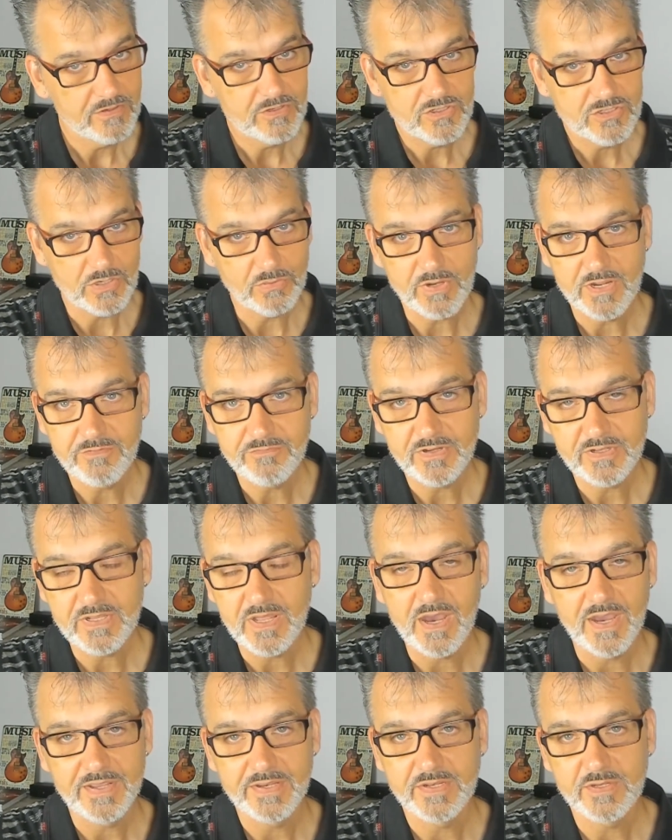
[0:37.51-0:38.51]
Schaut einfach da
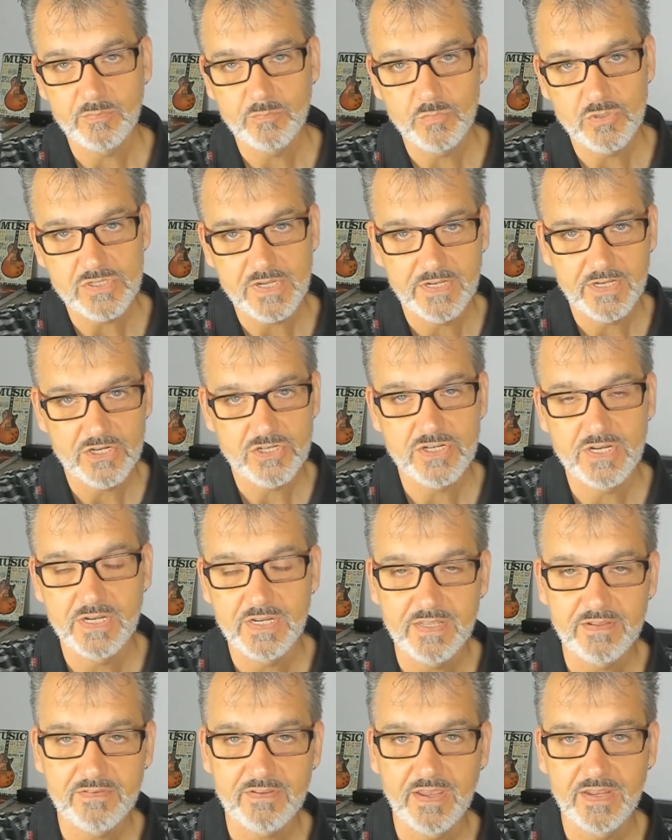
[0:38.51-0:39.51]
rein. Ich muss an der Stelle
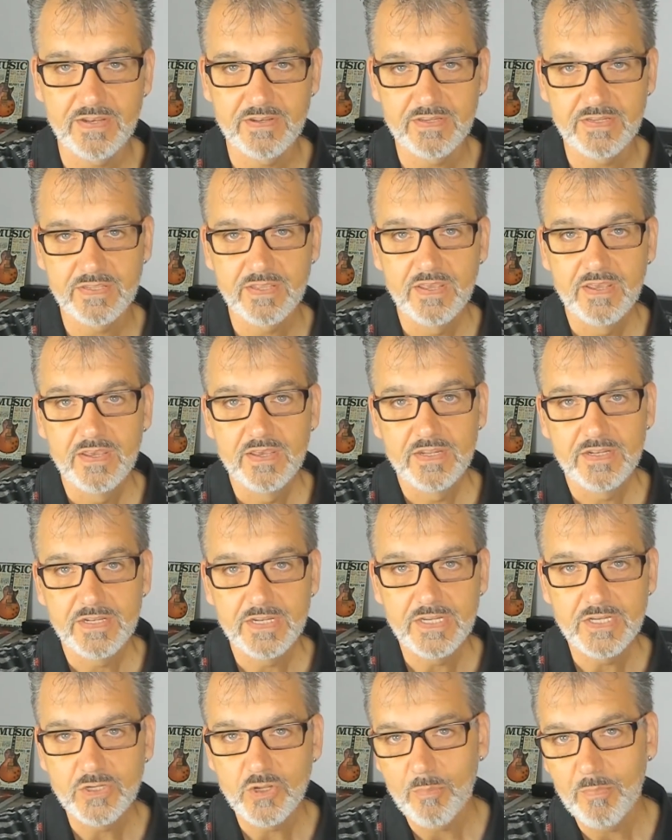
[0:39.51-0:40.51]
jetzt eigentlich
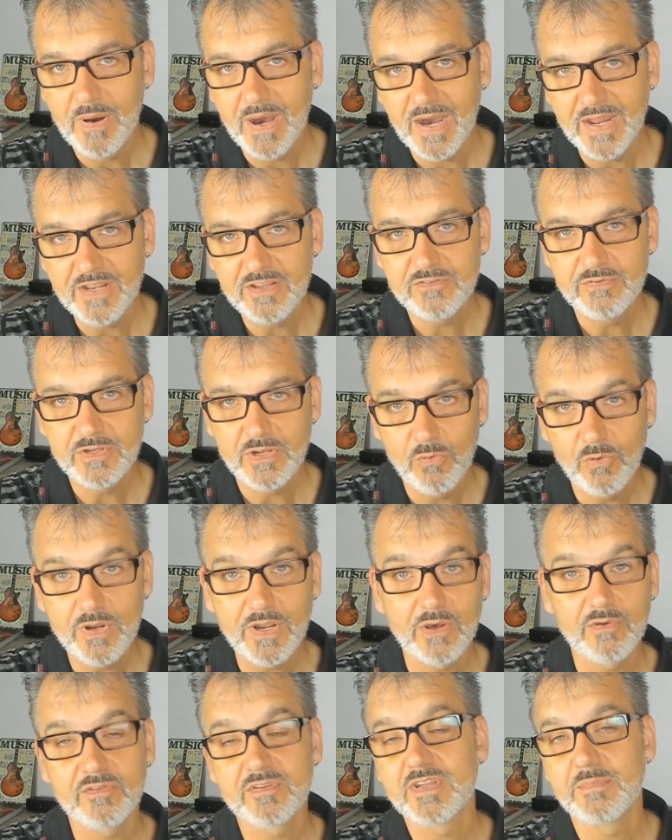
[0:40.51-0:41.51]
nicht nochmal alles wiederholen.
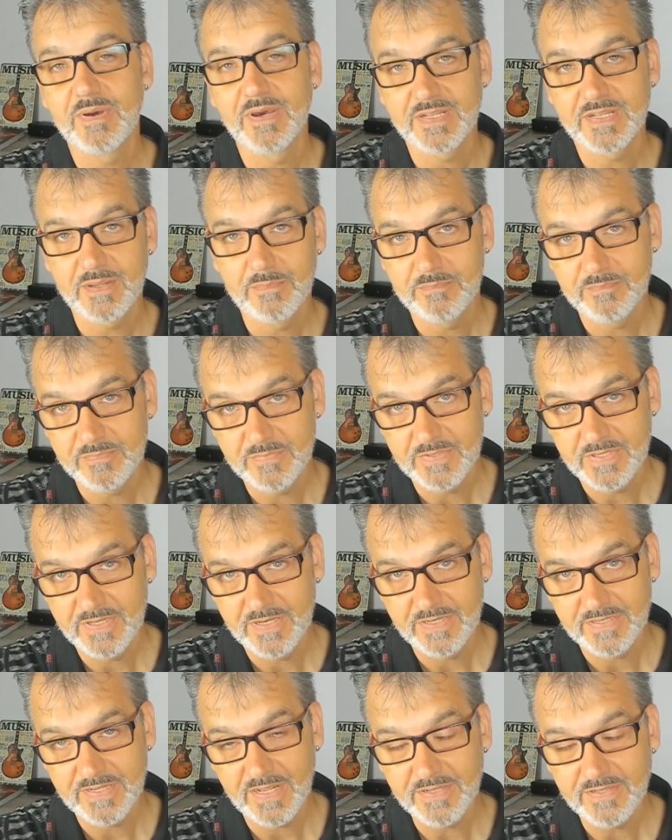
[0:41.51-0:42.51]
Außerdem hat
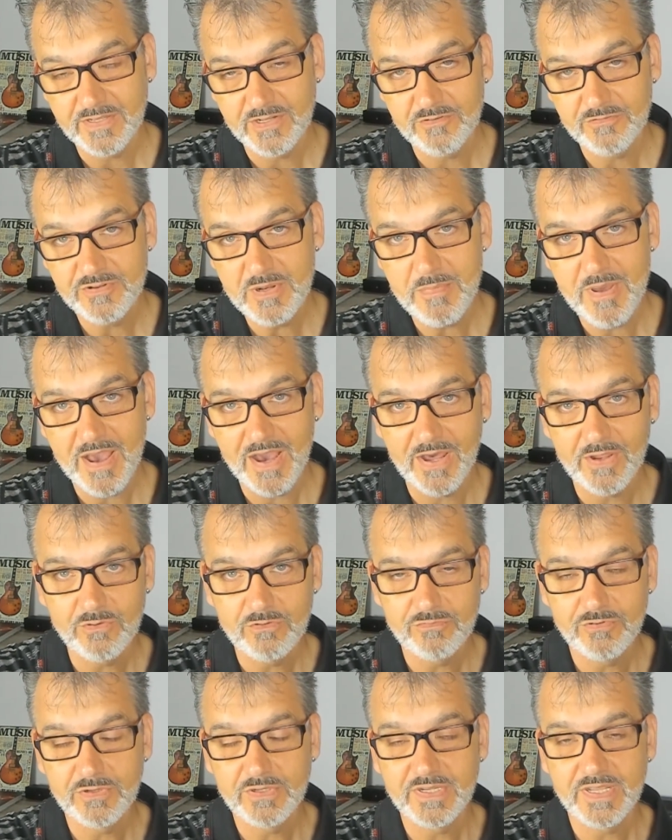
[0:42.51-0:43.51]
der Daniel viel mehr
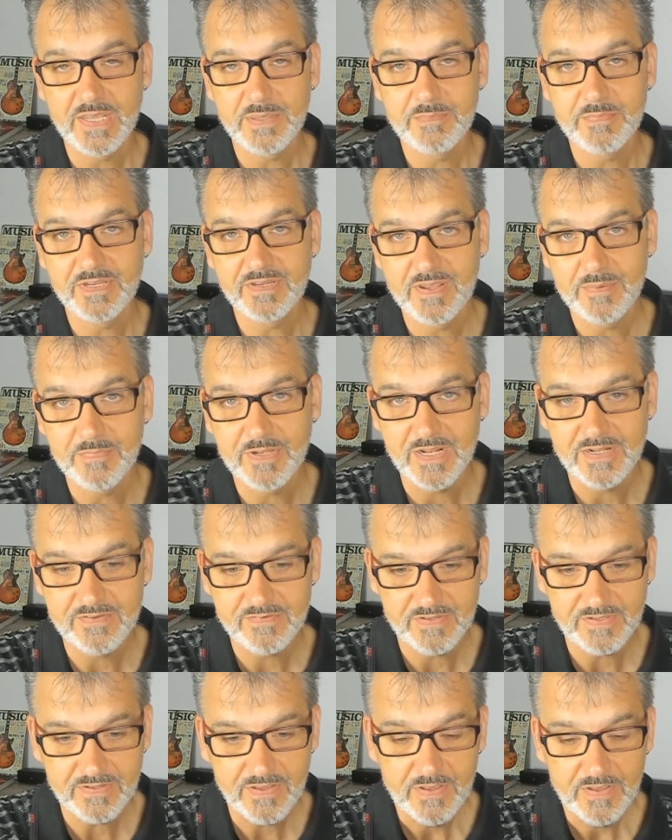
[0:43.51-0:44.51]
Ahnung von Gaming-Themen als
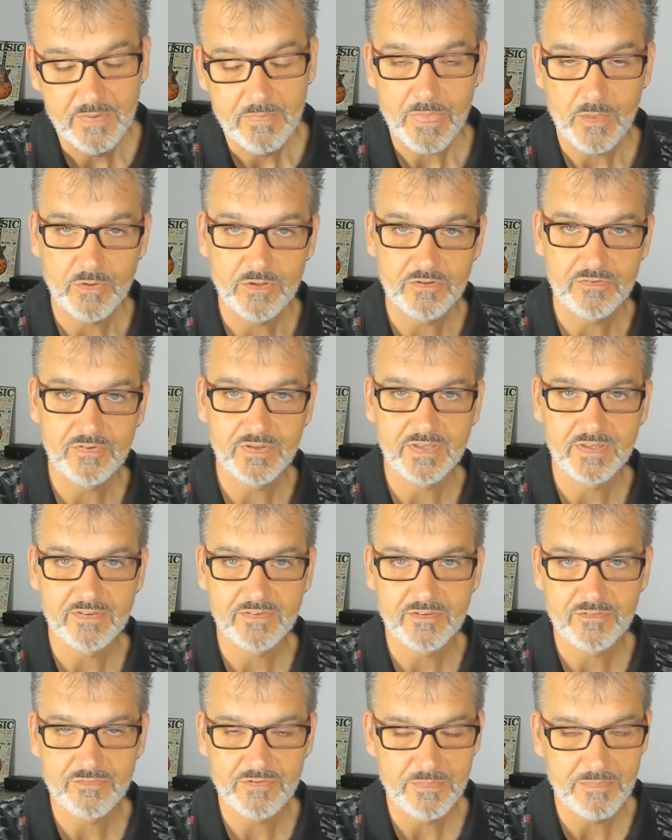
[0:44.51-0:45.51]
ich und deswegen
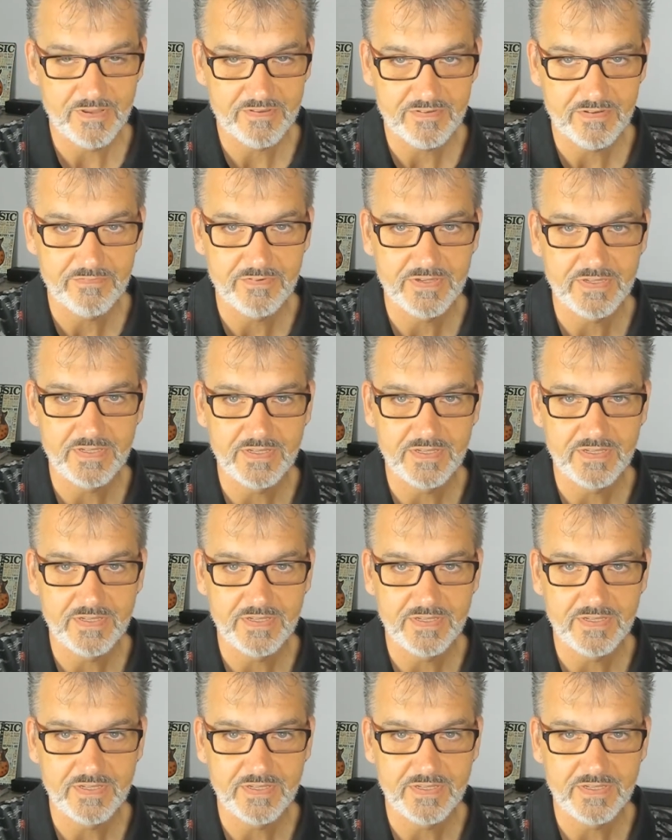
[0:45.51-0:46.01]
ist es viel besser, wenn